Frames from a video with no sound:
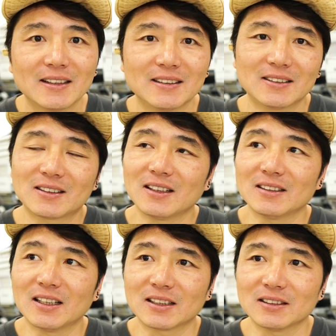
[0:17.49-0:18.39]
이렇게
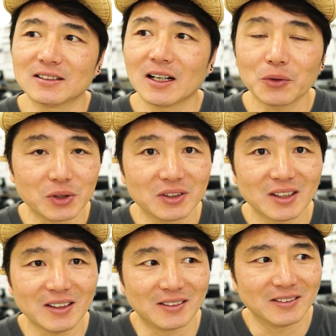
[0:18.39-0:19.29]
이야기를 하고
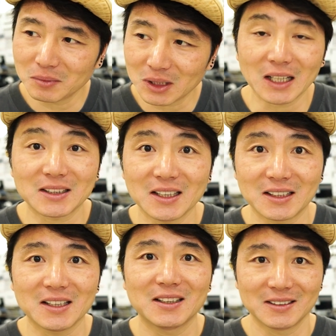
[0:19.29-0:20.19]
있는데요. 뭐
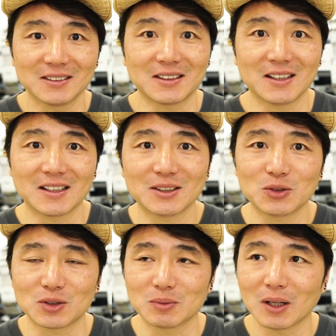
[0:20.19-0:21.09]
당당하게 그렇게 얘기할
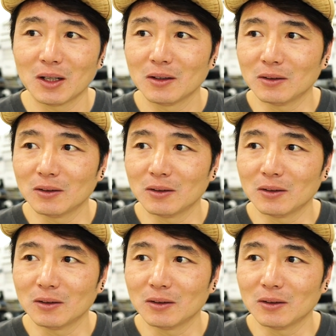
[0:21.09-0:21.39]
수 있습니다.